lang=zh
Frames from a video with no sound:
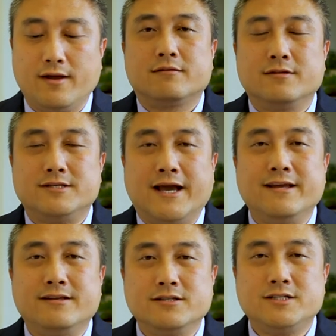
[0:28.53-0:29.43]
此前
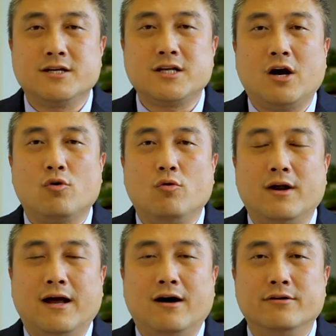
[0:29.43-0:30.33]
已经介绍
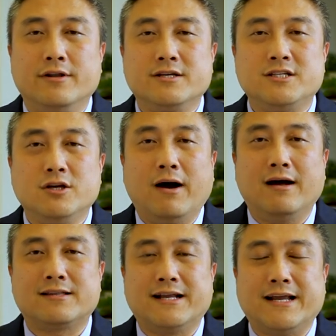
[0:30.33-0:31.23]
过，然后呢，希
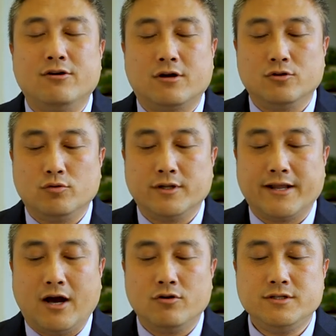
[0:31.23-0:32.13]
望大家有更多的
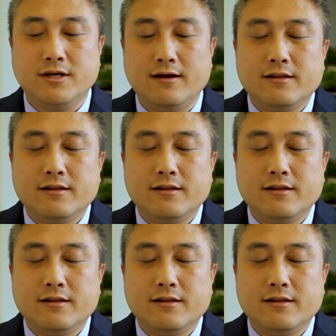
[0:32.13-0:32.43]
了解。